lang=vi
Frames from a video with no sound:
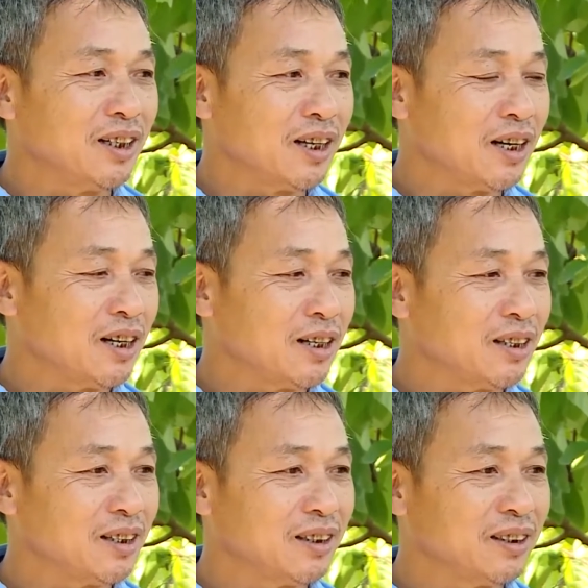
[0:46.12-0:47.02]
Thì
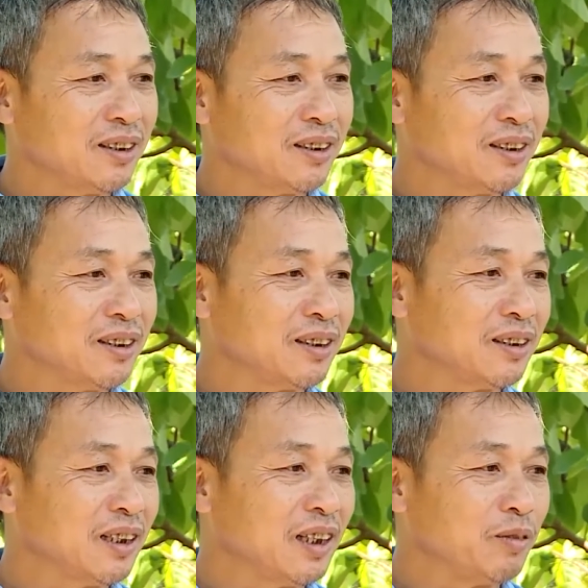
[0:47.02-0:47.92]

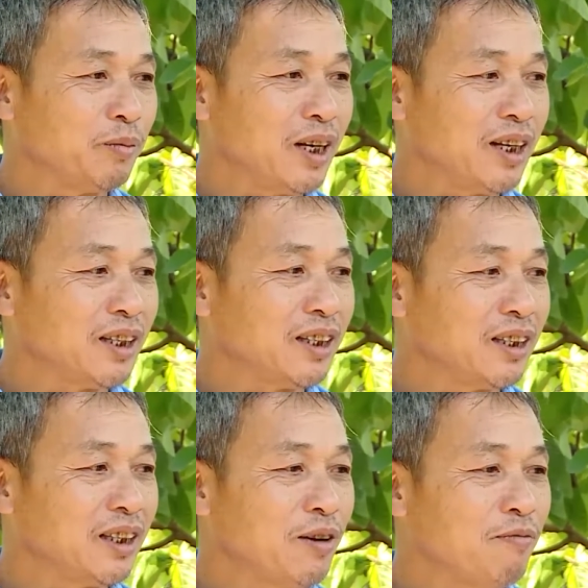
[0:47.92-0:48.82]
lại
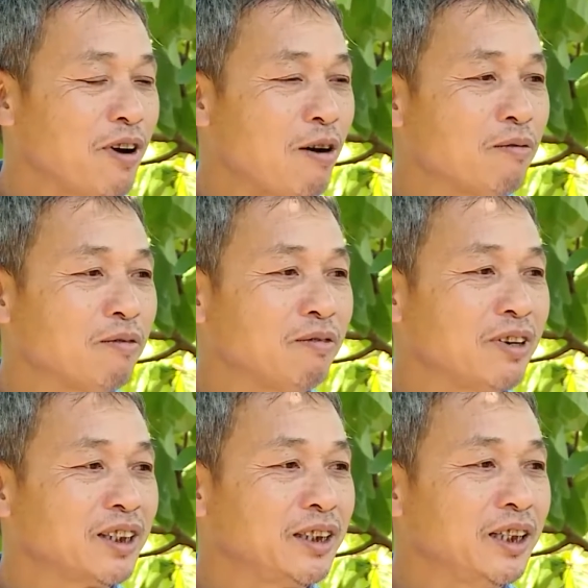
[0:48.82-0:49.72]
tiêm
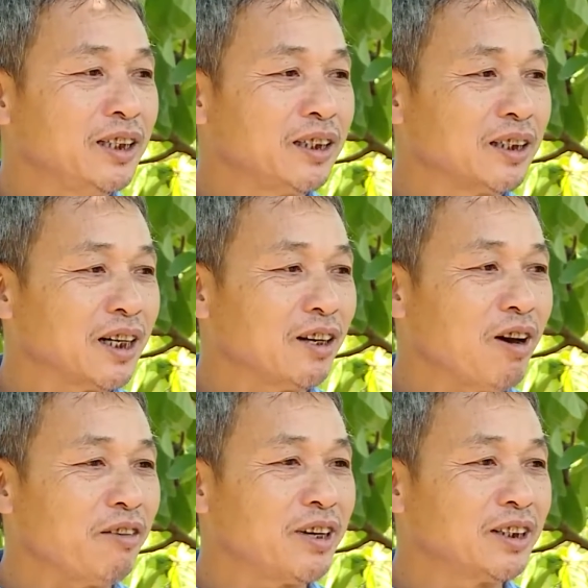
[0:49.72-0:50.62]
phòng vaccine,
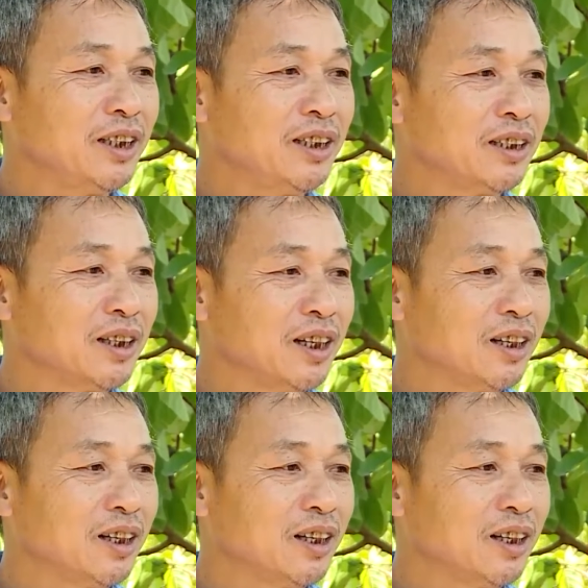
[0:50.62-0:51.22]
các loại vaccine